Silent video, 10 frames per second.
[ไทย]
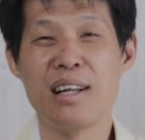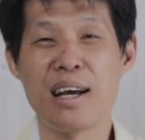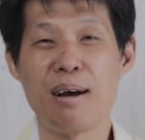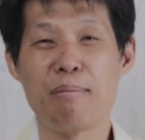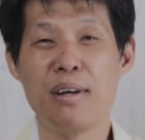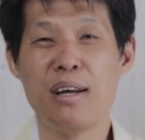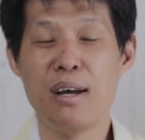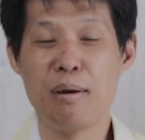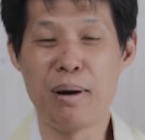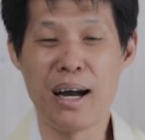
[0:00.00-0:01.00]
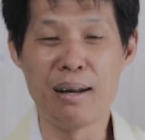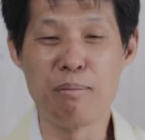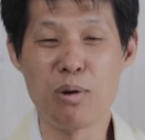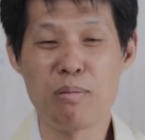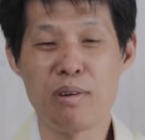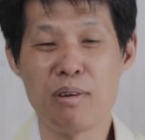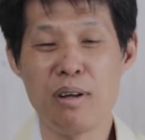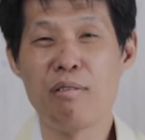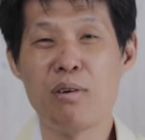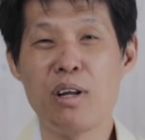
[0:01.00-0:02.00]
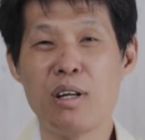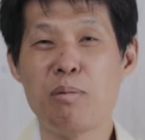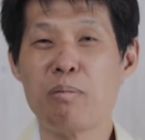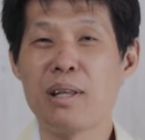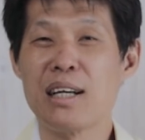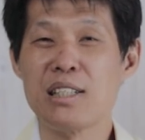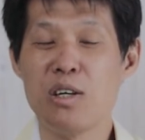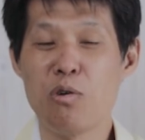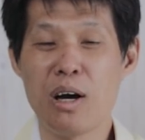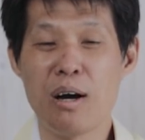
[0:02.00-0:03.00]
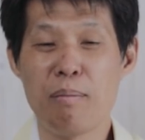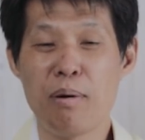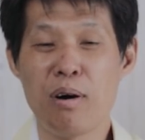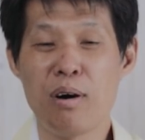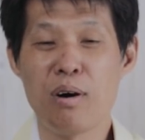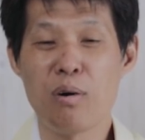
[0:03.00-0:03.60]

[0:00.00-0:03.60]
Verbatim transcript: นะครับผ่านบทเฝ้าเดี่ยวที่ผมตั้งชื่อว่าเพราะ